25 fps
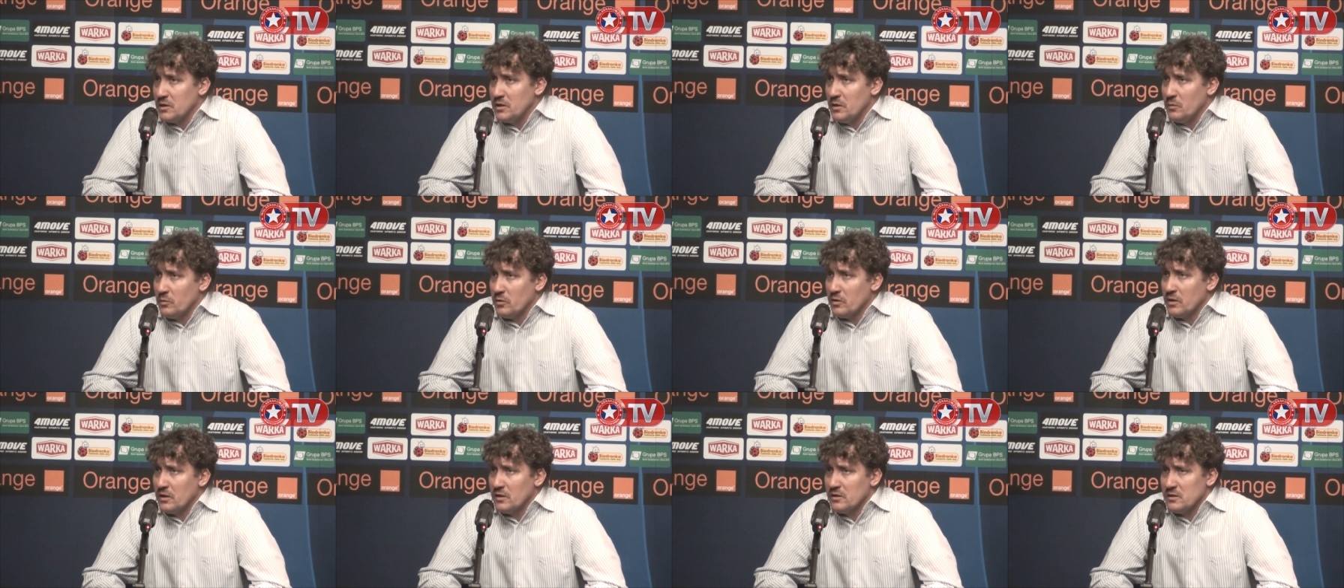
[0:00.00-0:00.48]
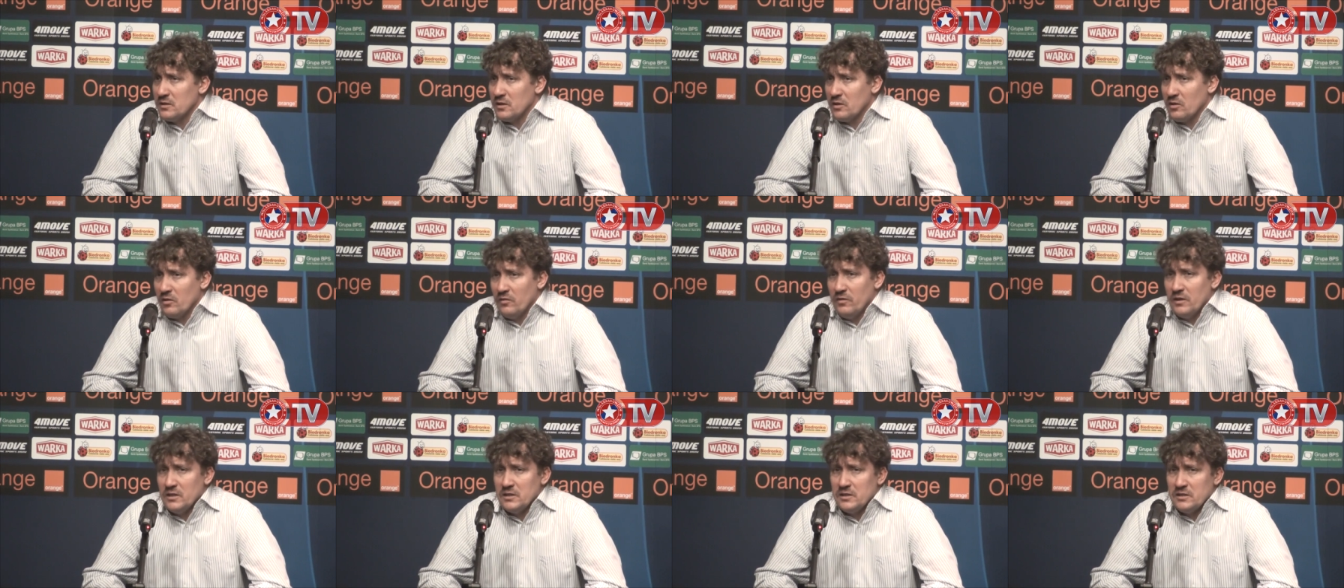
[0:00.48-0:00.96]
że nie mogę
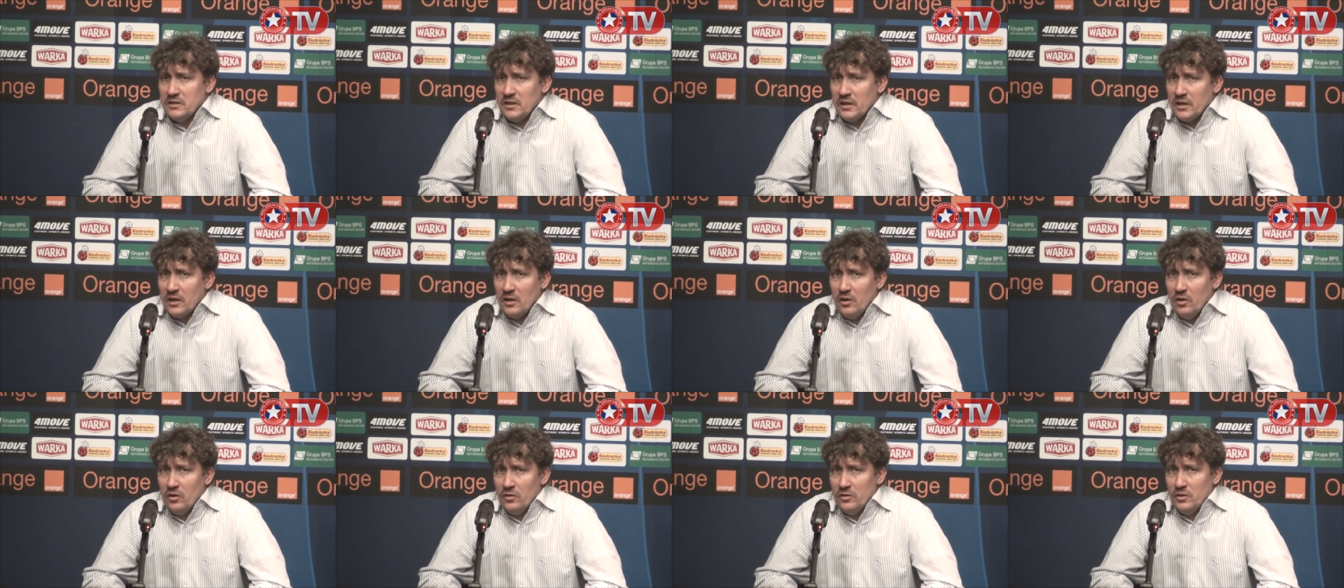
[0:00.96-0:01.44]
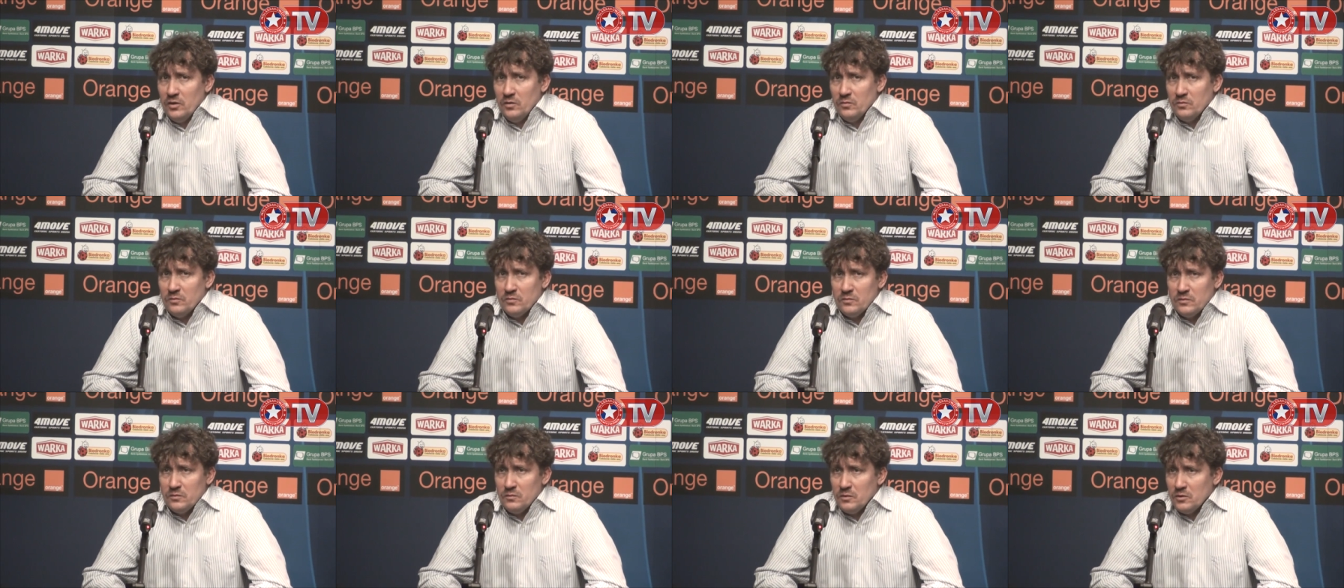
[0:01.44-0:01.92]
ryzykować z
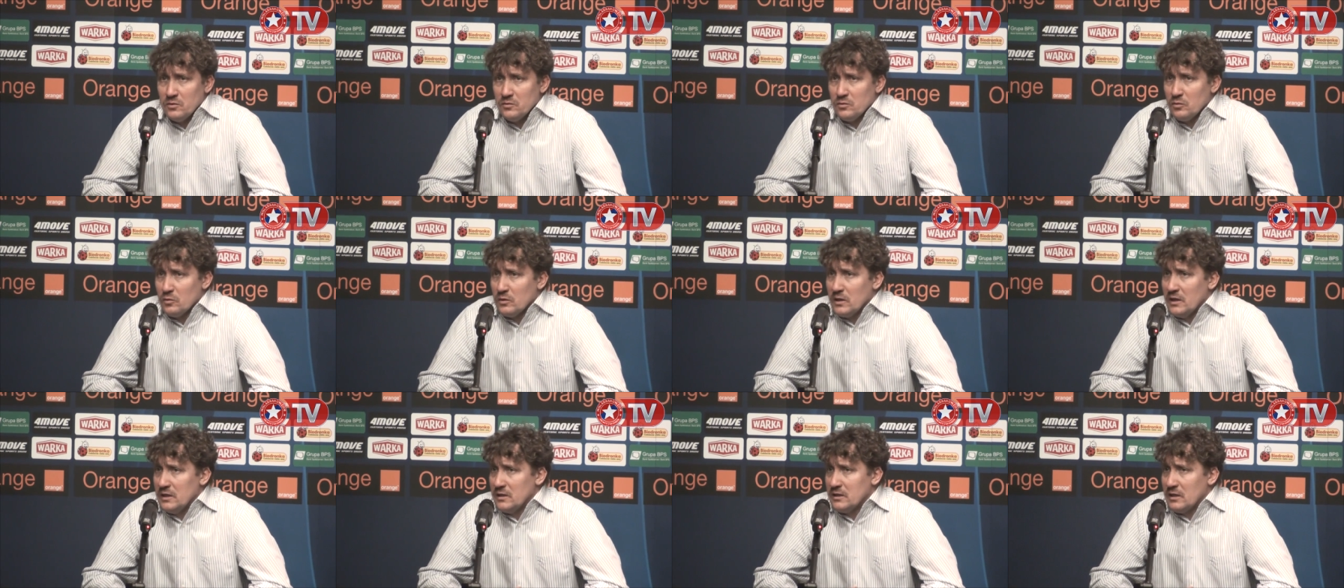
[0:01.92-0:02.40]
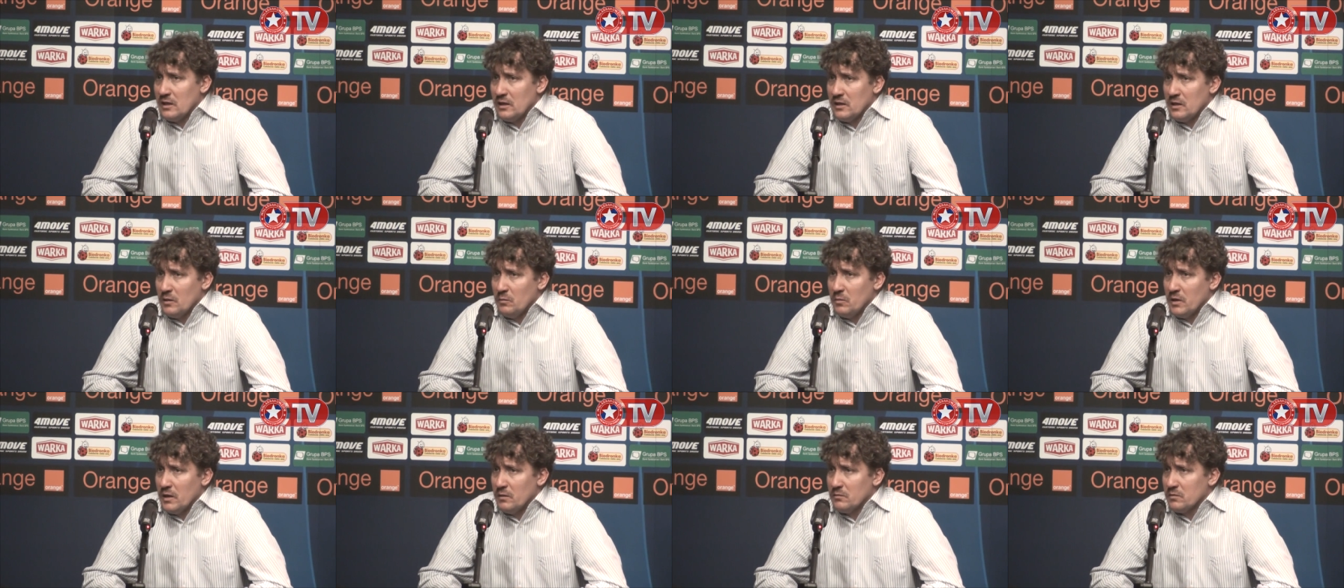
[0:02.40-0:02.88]
Jagielonią, bo tutaj
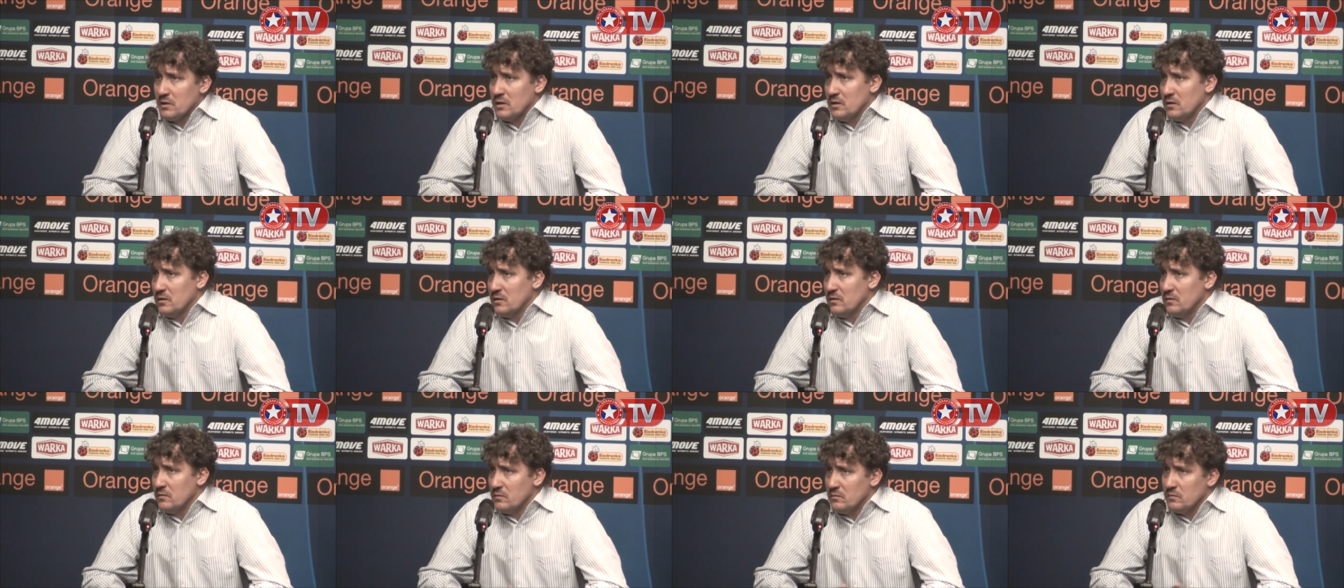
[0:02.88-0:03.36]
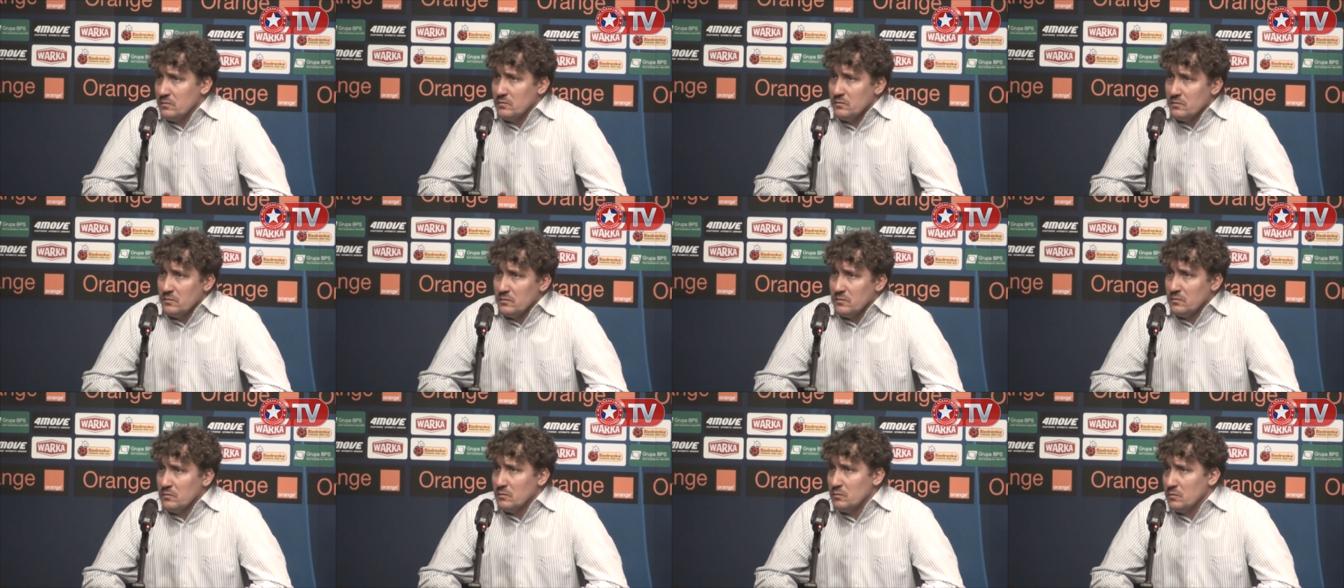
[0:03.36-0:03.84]
strata bramki
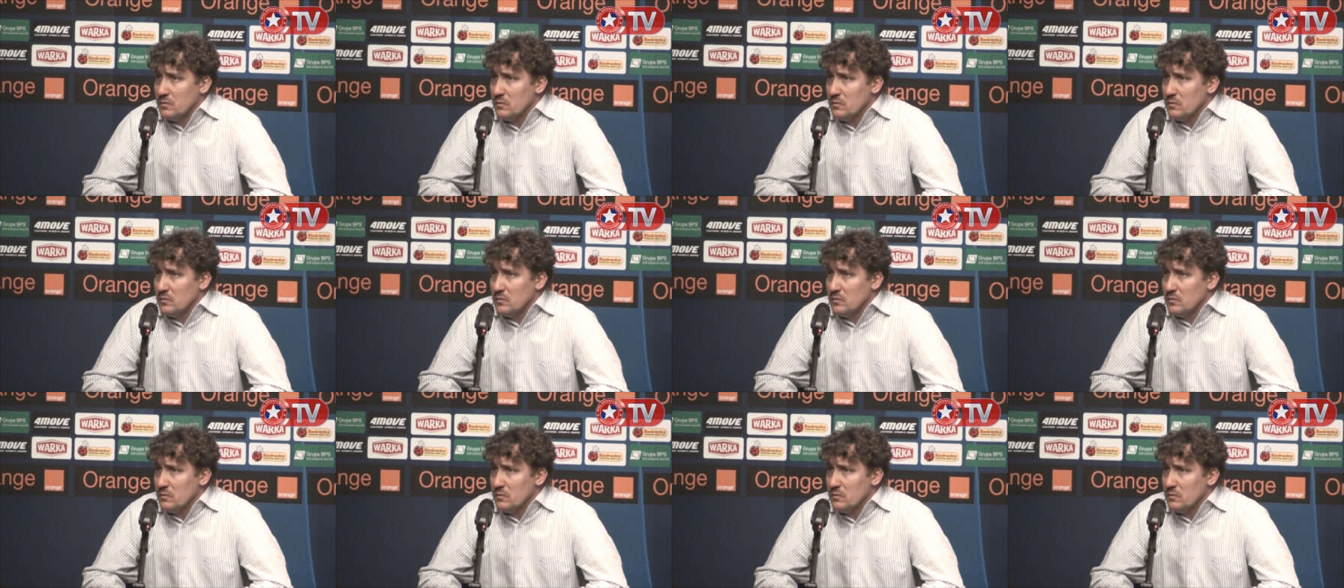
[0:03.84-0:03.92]
mm,